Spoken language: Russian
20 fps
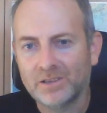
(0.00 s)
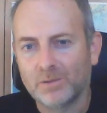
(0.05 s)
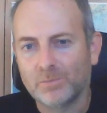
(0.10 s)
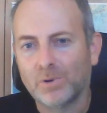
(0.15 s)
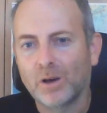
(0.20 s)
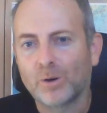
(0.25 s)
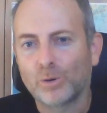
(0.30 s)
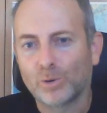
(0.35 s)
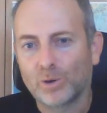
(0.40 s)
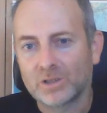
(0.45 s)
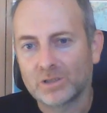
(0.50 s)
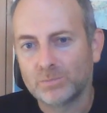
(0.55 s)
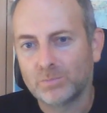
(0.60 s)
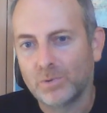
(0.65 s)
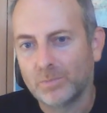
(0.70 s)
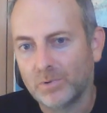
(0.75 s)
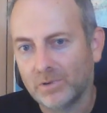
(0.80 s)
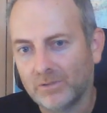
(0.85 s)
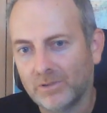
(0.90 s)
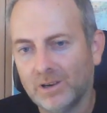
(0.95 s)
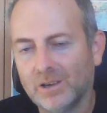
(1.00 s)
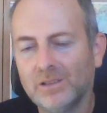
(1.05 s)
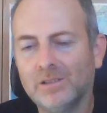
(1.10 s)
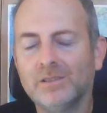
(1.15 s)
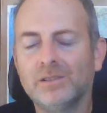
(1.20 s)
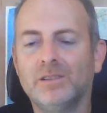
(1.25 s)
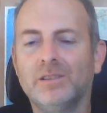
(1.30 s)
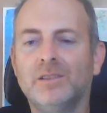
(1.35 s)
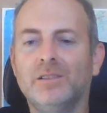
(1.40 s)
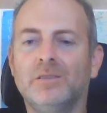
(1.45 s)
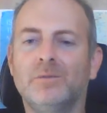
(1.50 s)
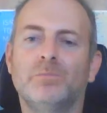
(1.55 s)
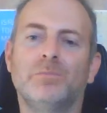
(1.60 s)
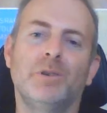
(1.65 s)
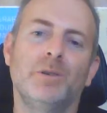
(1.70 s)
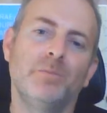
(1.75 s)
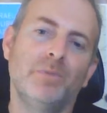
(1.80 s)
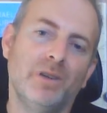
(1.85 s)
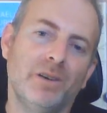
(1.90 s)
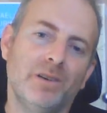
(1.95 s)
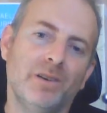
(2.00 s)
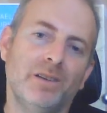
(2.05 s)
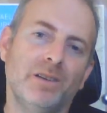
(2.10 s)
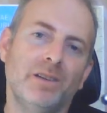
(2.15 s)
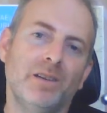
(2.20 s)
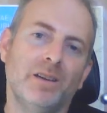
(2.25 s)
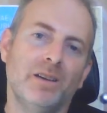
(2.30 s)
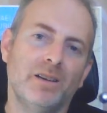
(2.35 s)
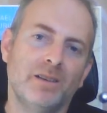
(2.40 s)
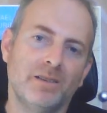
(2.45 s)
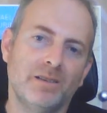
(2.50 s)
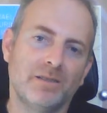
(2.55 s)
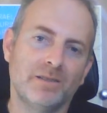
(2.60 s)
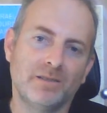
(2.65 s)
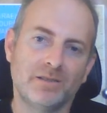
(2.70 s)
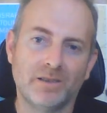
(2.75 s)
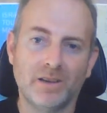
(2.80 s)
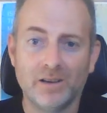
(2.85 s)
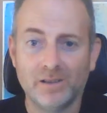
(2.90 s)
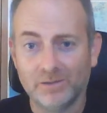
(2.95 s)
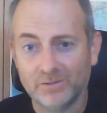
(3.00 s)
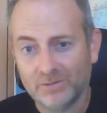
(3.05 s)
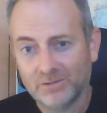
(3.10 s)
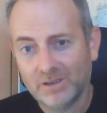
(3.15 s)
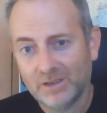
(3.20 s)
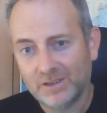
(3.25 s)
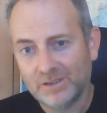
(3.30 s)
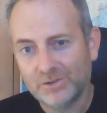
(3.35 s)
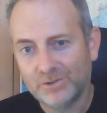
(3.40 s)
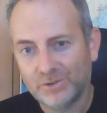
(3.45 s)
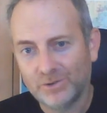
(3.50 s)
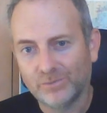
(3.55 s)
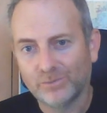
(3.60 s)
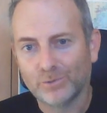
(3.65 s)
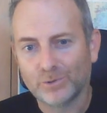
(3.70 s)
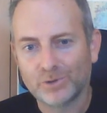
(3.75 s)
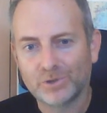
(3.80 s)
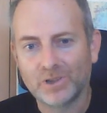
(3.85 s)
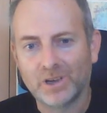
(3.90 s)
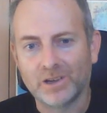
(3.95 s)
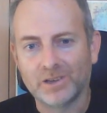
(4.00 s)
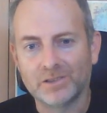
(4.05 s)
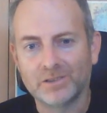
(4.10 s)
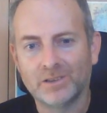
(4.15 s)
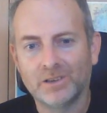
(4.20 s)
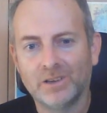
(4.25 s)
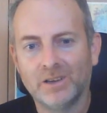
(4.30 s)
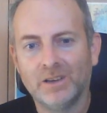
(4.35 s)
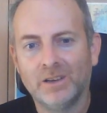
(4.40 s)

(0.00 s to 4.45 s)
я пару раз побывал, и примерно я знал, чего ждать.